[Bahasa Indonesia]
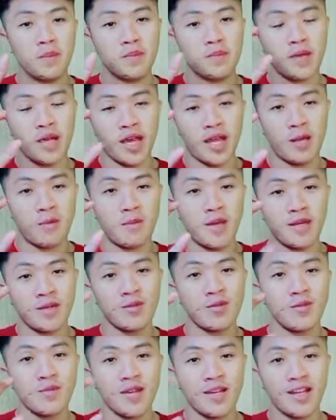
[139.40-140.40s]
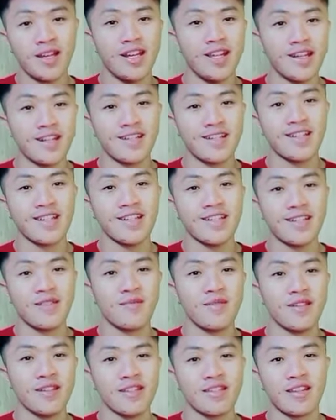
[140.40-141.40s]
pengalaman itu mahal harganya
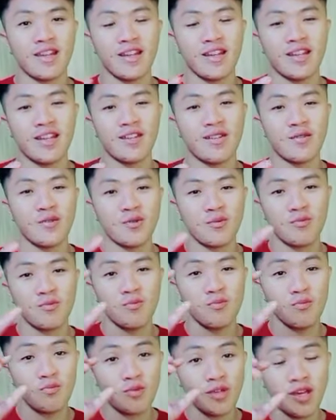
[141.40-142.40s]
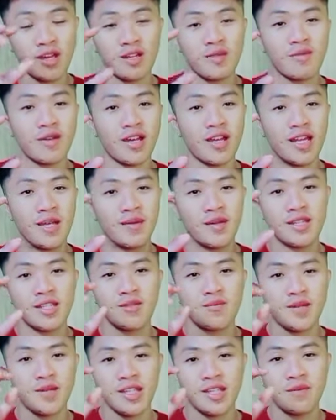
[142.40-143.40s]
bes kalian harus cari pengalaman
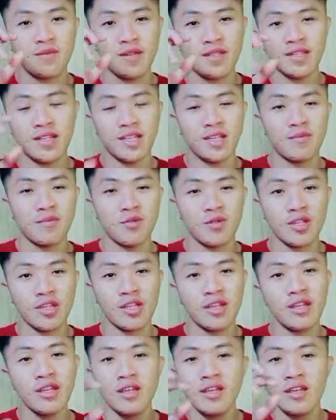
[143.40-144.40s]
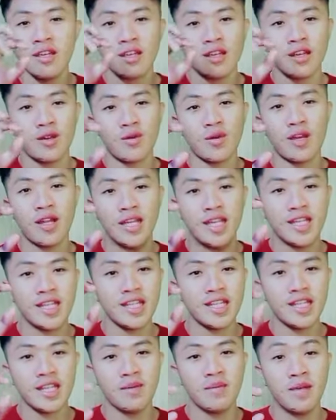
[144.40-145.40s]
sebanyak-banyaknya mungkin kalau kalian
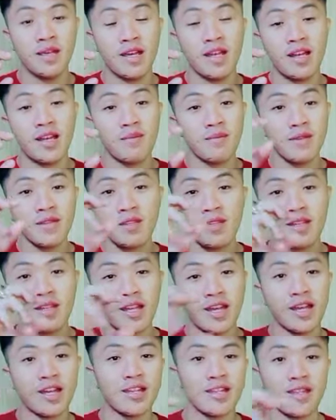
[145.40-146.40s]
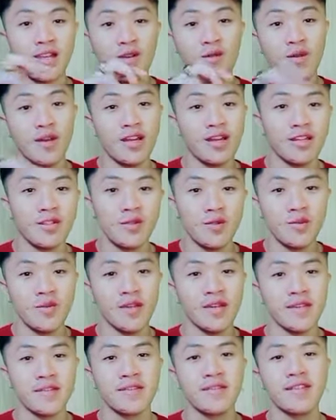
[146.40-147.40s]
tidak mengalami tidak akan tahu hal itu
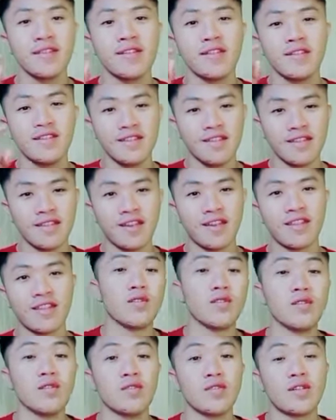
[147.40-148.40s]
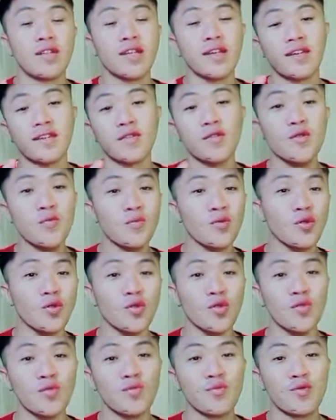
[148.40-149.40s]
bes ingat itu oh, dari
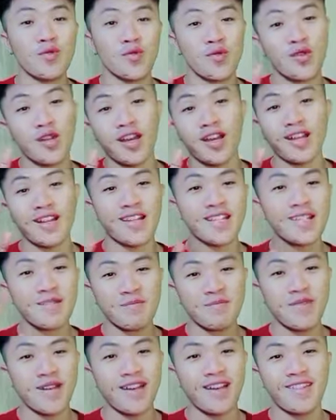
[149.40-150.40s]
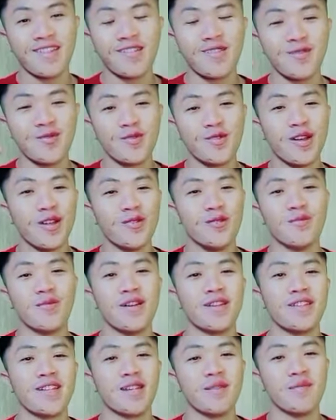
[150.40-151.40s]
umum udah kelas 4 itu udah
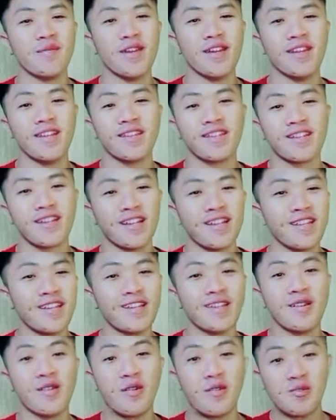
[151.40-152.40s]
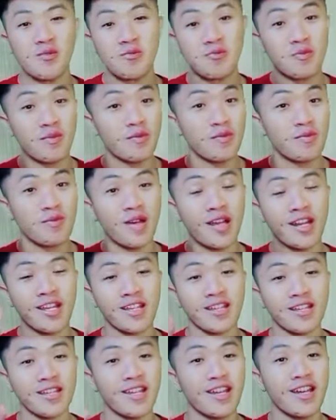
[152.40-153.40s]
lumayan bes kalian harus
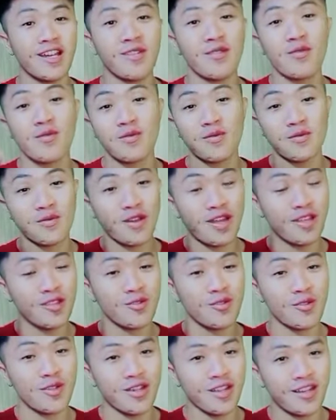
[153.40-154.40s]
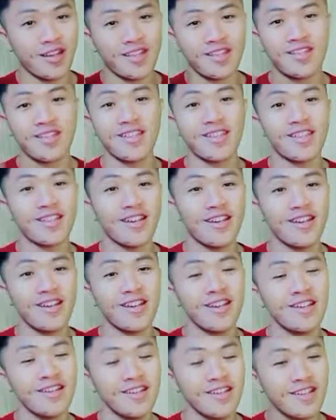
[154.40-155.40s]
paling enggak itu lanjut ke kelas
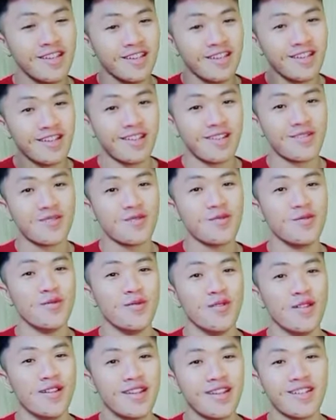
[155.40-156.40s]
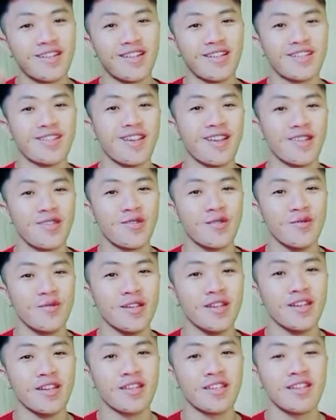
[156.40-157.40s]
3 kelas 2 kelas 1
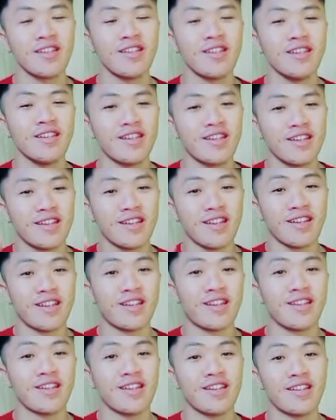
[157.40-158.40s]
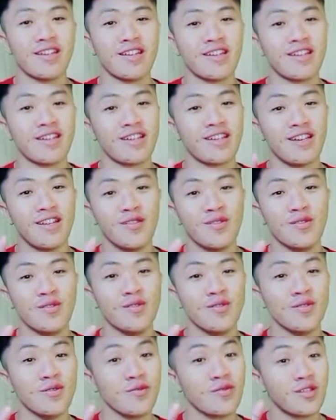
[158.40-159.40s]
bes karena kalau
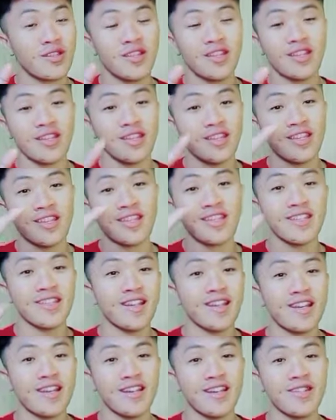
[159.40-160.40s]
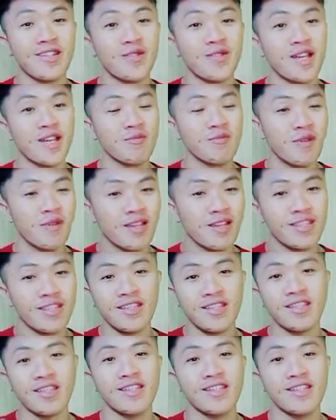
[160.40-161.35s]
setinggi tingginya itu kan pasti